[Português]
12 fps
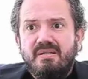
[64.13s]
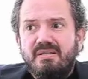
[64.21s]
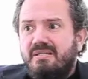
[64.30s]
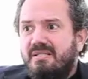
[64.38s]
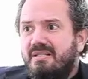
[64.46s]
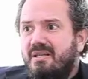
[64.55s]

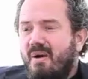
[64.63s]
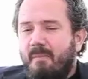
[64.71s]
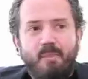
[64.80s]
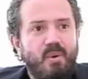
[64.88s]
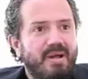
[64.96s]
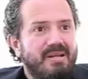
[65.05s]
Senão a
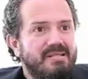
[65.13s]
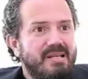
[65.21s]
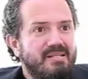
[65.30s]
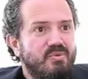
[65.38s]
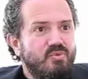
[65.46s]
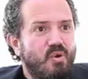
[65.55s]

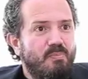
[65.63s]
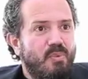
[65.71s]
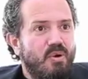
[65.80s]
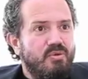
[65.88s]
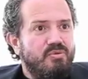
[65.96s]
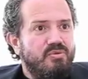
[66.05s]
polarização de
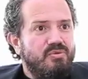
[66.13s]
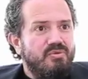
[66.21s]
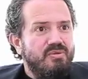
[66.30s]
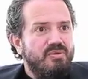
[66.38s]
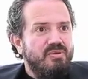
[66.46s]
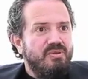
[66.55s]

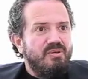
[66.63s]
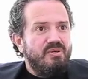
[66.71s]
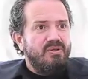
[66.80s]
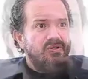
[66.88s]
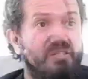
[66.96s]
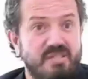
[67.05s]
opostos.
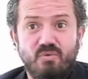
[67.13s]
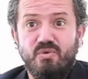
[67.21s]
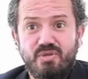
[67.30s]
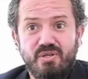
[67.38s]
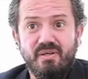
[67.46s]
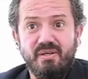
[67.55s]

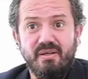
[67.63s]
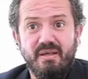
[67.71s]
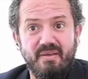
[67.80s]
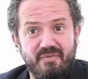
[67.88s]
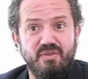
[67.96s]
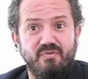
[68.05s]
Desiludir,
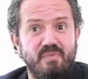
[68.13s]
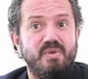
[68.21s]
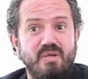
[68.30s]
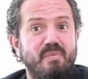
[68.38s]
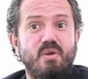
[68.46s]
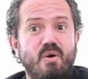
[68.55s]

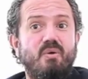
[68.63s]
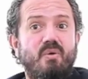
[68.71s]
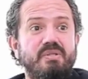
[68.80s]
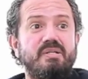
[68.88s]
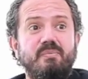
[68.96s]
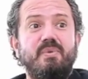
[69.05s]
efetivamente, é a melhor
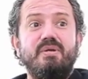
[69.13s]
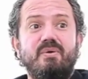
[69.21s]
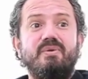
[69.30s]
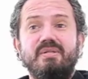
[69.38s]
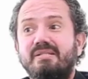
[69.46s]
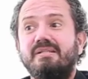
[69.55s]
coisa que pode
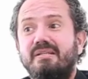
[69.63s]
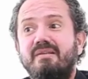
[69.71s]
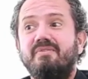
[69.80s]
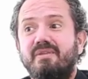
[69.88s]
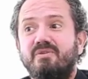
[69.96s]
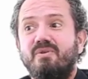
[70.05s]
acontecer na
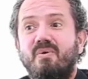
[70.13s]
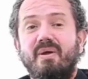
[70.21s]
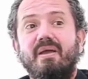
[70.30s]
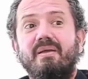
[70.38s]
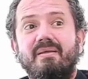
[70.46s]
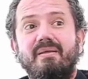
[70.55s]
vida de
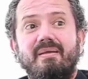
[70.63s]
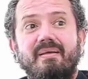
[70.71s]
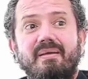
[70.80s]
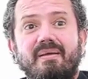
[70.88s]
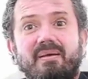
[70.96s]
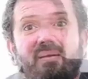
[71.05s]
alguém.
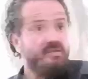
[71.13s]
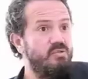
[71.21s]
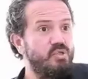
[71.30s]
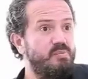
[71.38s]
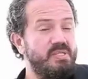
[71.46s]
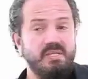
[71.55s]
E se
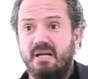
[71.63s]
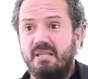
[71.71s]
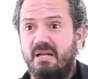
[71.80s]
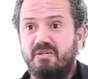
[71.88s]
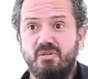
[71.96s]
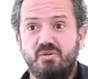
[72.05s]
os
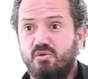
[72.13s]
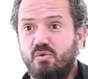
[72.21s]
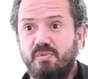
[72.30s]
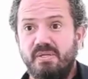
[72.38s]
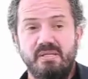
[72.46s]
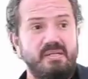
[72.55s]
psicanalistas
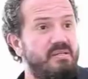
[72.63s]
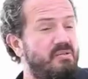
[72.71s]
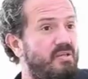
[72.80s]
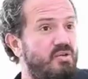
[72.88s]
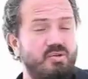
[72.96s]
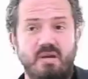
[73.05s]
descobrissem isso,
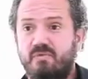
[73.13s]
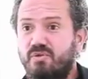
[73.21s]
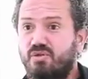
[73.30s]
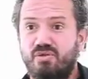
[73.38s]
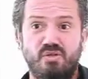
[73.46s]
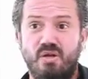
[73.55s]
deixavam
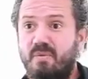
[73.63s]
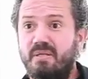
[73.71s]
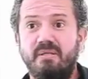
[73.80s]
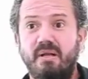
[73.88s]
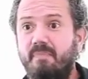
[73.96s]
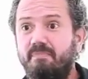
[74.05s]
de se chamar
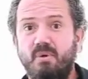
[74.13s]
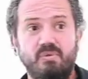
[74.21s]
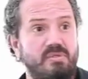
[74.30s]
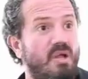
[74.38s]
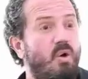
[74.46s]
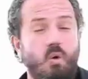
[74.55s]
de
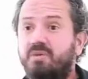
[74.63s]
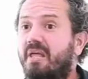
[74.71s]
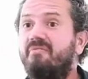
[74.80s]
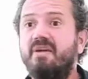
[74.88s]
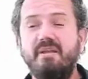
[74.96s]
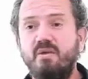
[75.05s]
terapeutas, ou
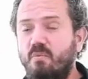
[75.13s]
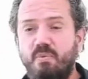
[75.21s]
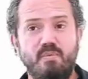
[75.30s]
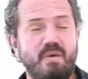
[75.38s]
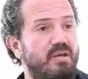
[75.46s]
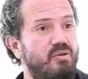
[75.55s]
deveriam,
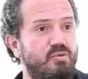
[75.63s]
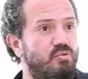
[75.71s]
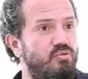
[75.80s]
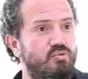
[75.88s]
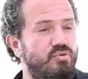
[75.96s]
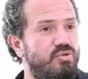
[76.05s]
por uma questão
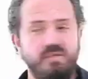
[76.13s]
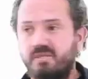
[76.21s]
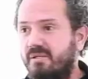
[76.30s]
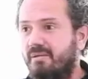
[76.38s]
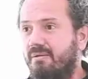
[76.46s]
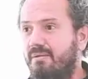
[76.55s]
de justiça.